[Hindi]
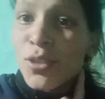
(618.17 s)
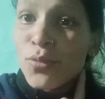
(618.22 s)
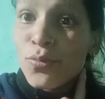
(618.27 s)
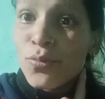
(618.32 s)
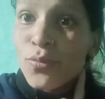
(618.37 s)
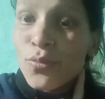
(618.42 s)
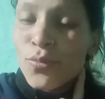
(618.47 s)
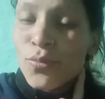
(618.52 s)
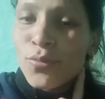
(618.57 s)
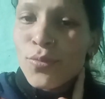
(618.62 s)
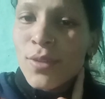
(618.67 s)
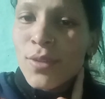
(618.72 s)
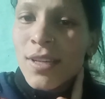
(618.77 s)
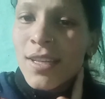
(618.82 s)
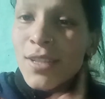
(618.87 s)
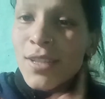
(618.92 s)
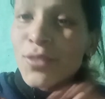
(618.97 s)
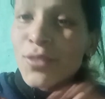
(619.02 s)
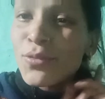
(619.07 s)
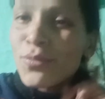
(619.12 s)
टुकुर टुकुर
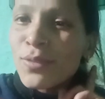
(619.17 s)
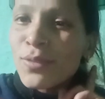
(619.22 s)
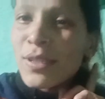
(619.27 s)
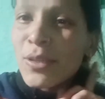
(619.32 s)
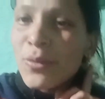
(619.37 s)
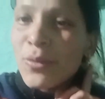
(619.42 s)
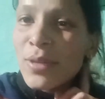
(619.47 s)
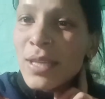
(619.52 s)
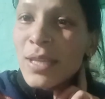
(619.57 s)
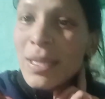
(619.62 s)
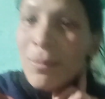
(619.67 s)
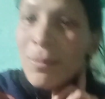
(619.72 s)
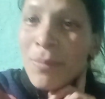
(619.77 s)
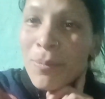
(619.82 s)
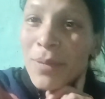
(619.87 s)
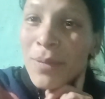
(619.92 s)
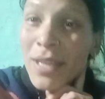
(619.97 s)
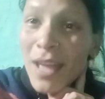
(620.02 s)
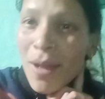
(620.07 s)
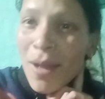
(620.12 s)
करके सुन रही होगी कि
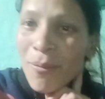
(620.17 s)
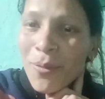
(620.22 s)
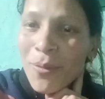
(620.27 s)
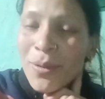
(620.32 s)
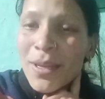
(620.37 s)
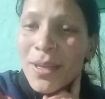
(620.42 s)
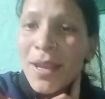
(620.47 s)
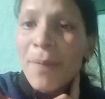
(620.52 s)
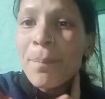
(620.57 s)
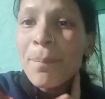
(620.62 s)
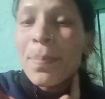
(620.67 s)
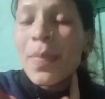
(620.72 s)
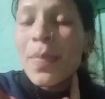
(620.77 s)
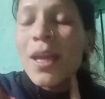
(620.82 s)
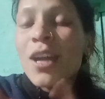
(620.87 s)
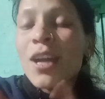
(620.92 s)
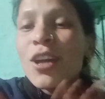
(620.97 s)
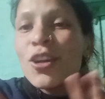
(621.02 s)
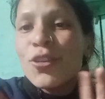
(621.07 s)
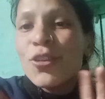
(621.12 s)
मम्मी क्या बोली है
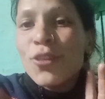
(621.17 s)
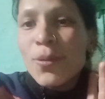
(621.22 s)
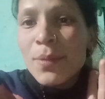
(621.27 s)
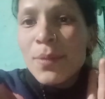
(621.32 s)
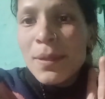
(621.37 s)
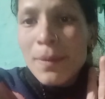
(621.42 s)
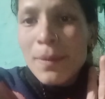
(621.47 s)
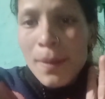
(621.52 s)
तो अभी